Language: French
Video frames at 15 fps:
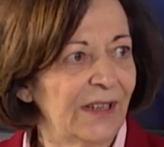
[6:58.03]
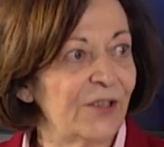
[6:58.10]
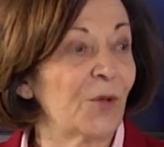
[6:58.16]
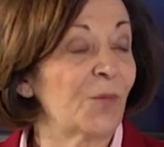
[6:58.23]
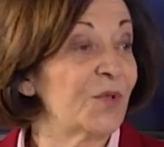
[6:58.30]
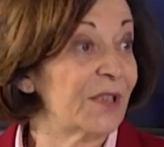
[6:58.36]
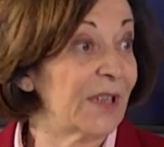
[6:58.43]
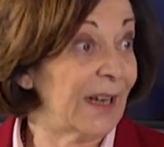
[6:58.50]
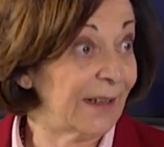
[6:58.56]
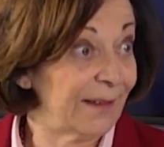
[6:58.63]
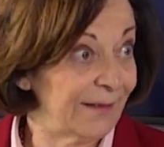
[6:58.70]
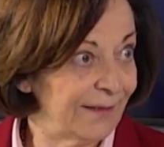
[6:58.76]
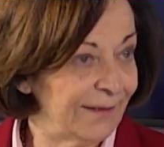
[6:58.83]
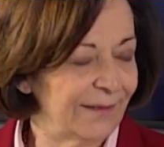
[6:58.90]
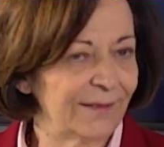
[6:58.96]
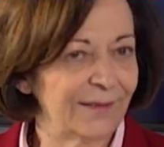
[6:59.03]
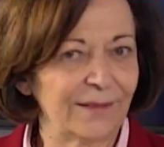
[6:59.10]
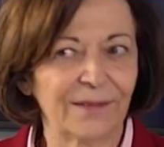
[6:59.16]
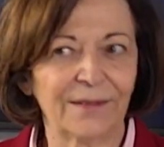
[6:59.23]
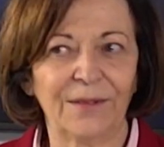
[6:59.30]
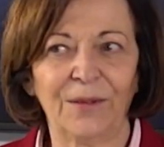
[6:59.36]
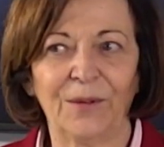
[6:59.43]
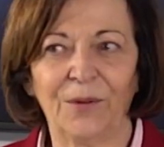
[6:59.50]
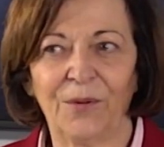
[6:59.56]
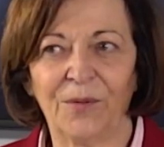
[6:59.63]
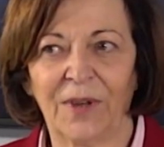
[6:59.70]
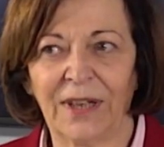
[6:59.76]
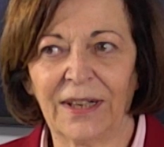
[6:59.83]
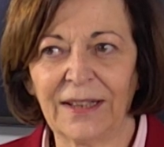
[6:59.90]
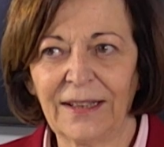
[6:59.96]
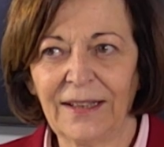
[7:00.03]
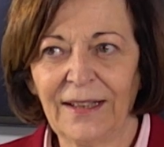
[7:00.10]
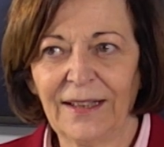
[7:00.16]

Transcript: Les obstacles, mm. euh, voilà.